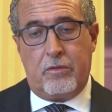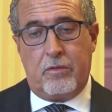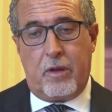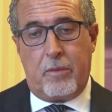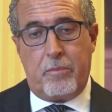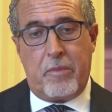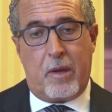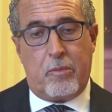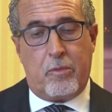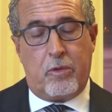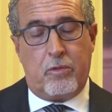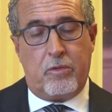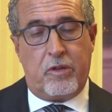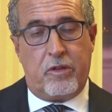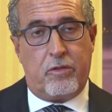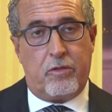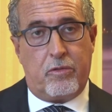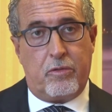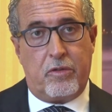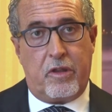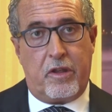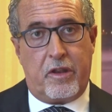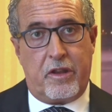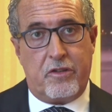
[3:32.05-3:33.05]
noi abbiamo due
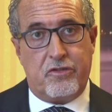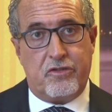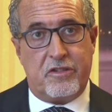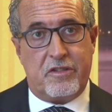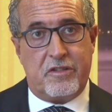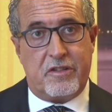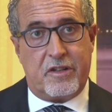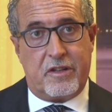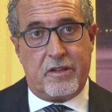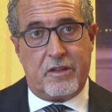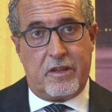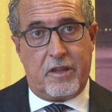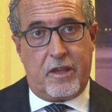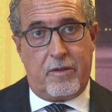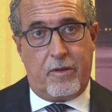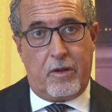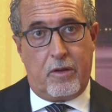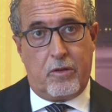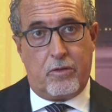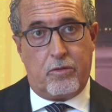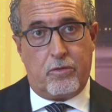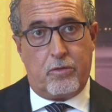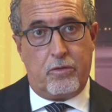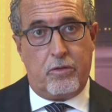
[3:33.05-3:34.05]
studi registrativi,
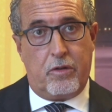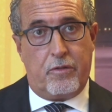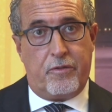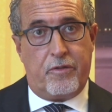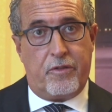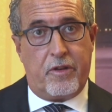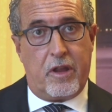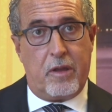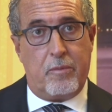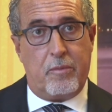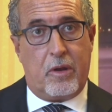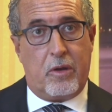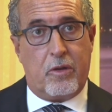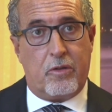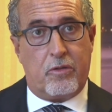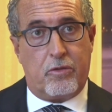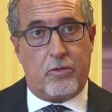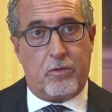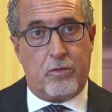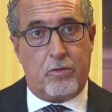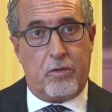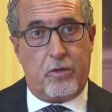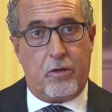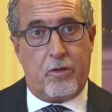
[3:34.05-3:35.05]
lo studio Frame e lo
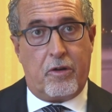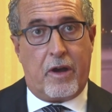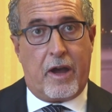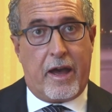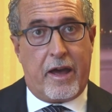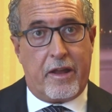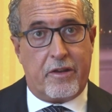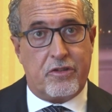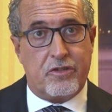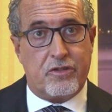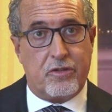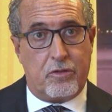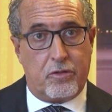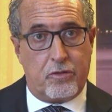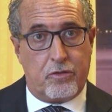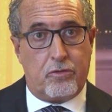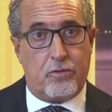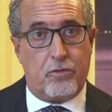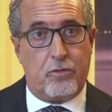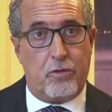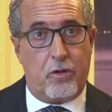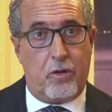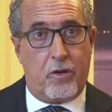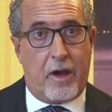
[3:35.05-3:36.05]
studio Arce. Lo
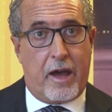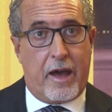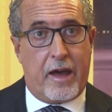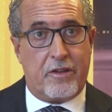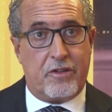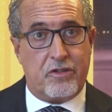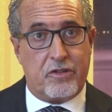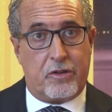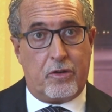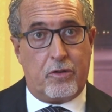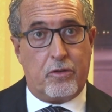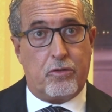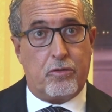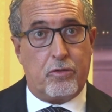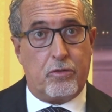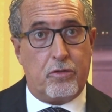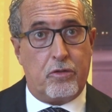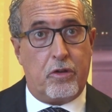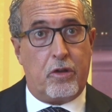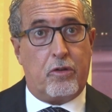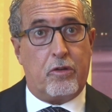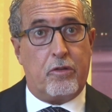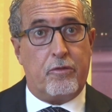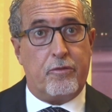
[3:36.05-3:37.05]
studio Arce è lo
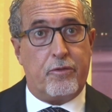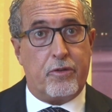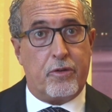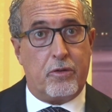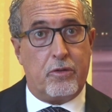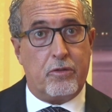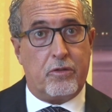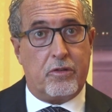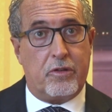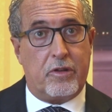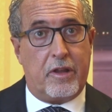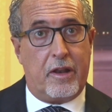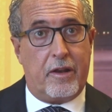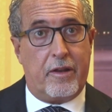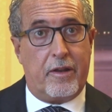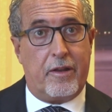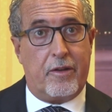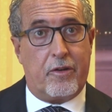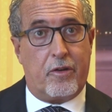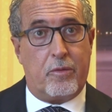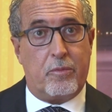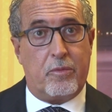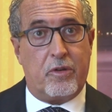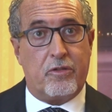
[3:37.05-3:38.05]
studio di confronto
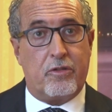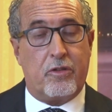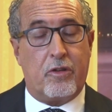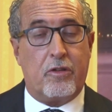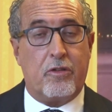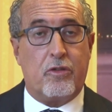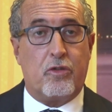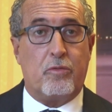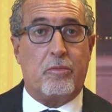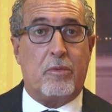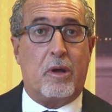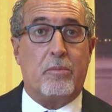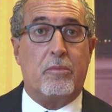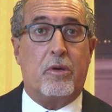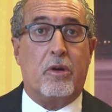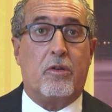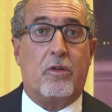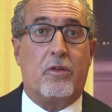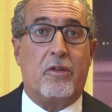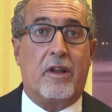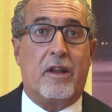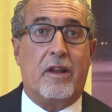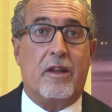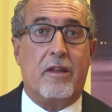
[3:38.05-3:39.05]
del romosozumab
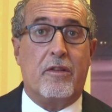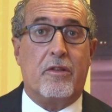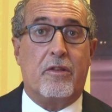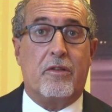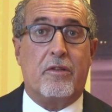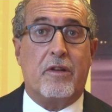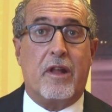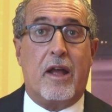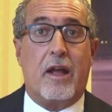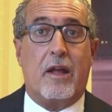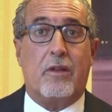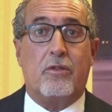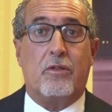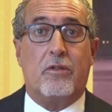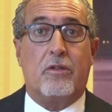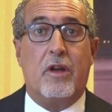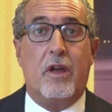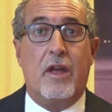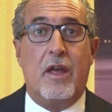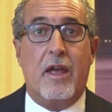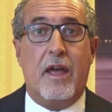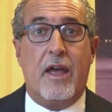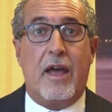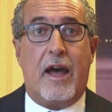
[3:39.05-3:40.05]
con l'alendronato,
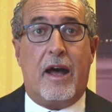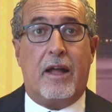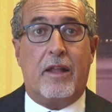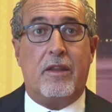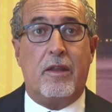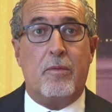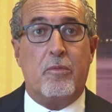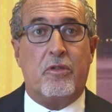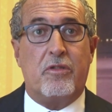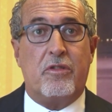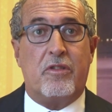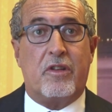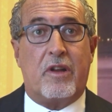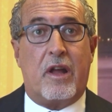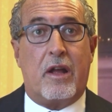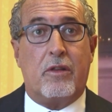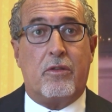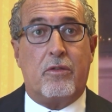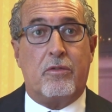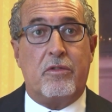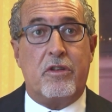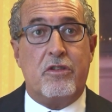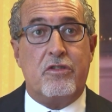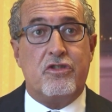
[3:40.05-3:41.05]
ha
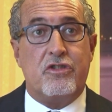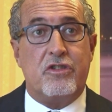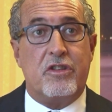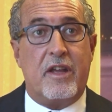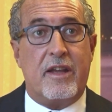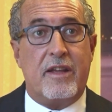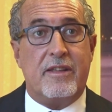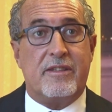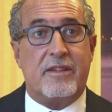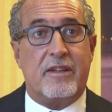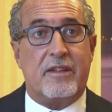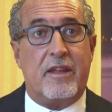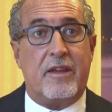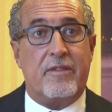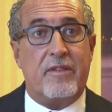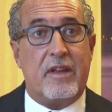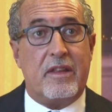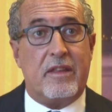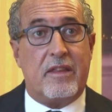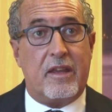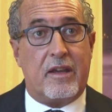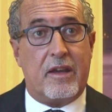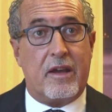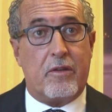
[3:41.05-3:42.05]
dimostrato un'incidenza di
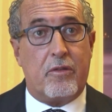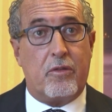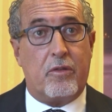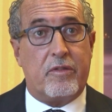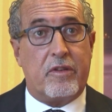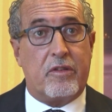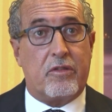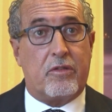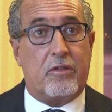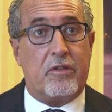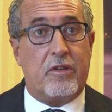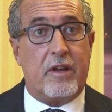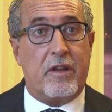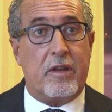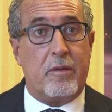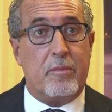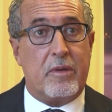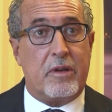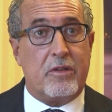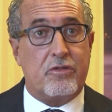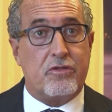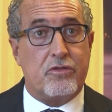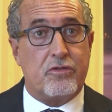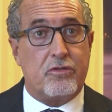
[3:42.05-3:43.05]
eventi cardiovascolari
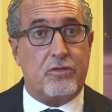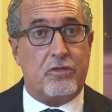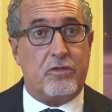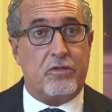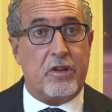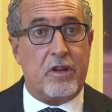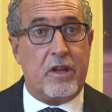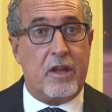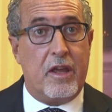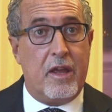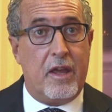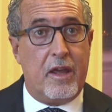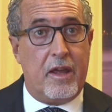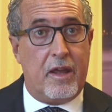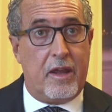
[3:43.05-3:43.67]
maggiori